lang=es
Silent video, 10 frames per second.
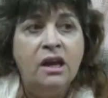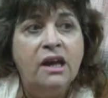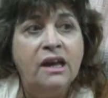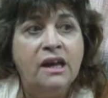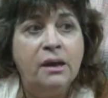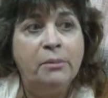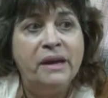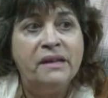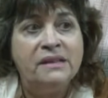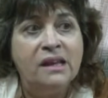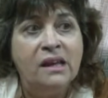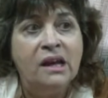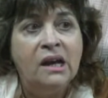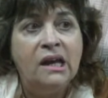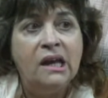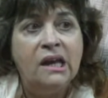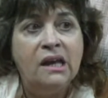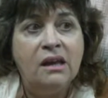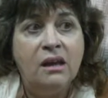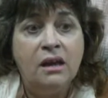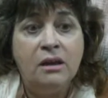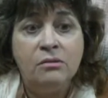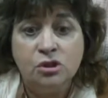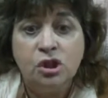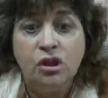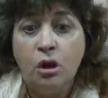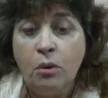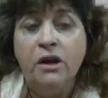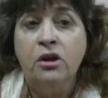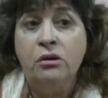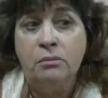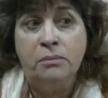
Eh, este, eh, yo digo, bueno,